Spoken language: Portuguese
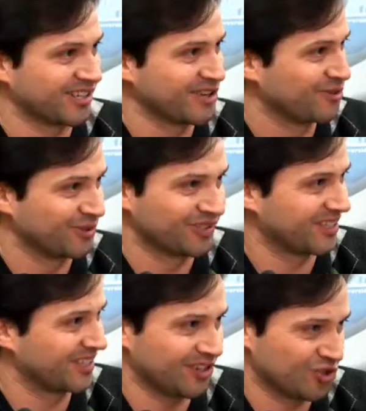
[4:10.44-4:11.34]
sem a
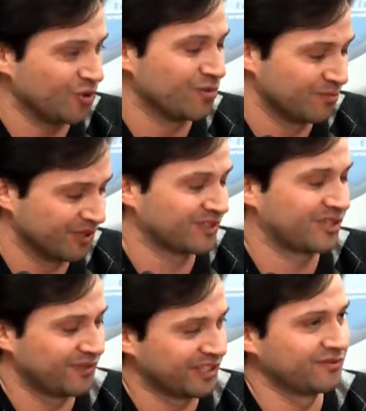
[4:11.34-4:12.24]
outra. Elas
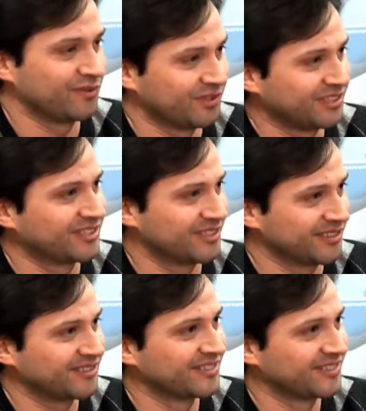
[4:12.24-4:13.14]
complementam-se efetivamente, sim.